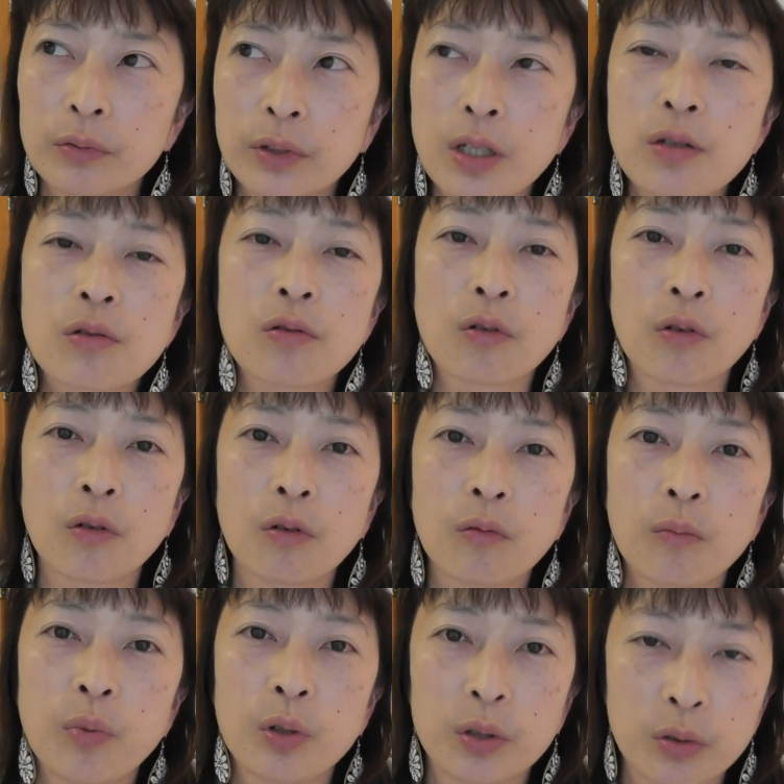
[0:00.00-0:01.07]
2つの
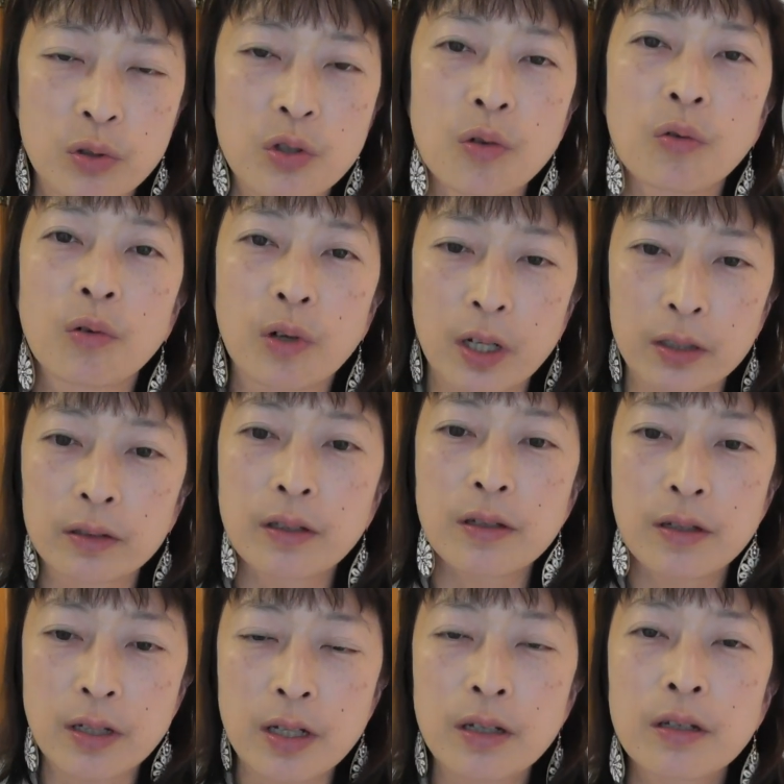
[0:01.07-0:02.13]
ポイント事項があるんで
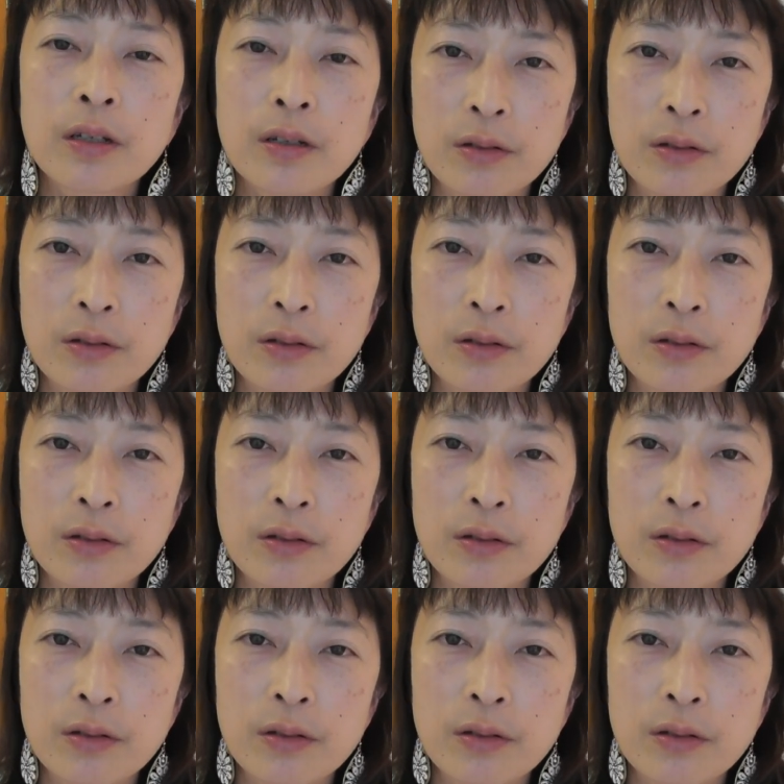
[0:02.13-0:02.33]
すね